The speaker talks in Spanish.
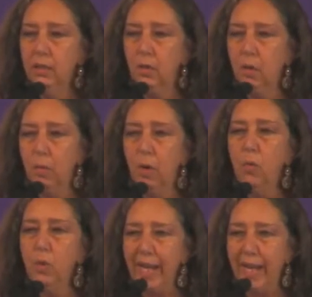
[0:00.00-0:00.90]
como
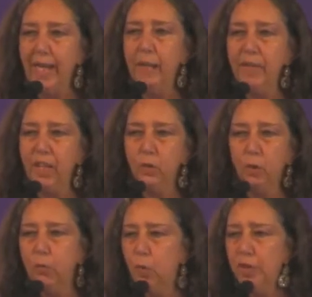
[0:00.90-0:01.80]
un
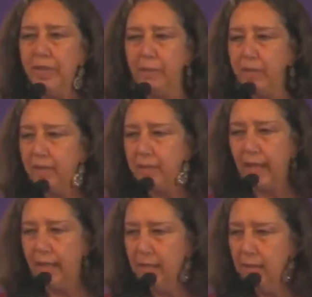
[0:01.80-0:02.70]
elemento
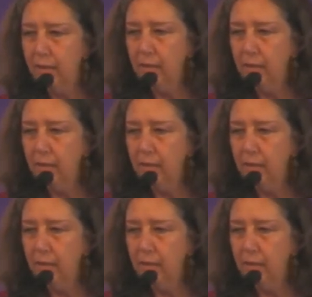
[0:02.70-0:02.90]
fundamental